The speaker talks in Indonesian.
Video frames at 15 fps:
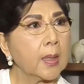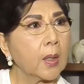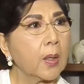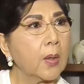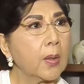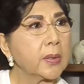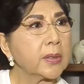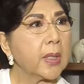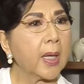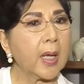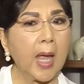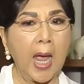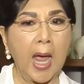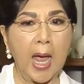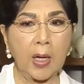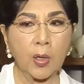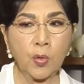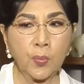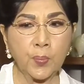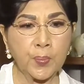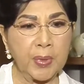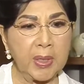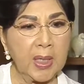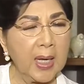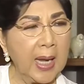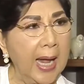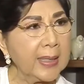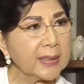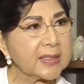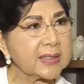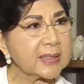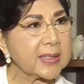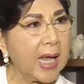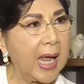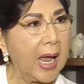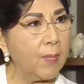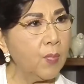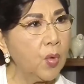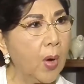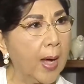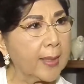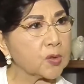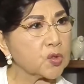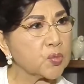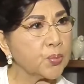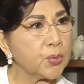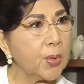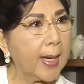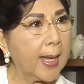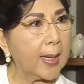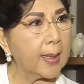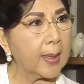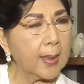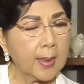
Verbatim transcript: Kok aku bilang kamu harus pulang.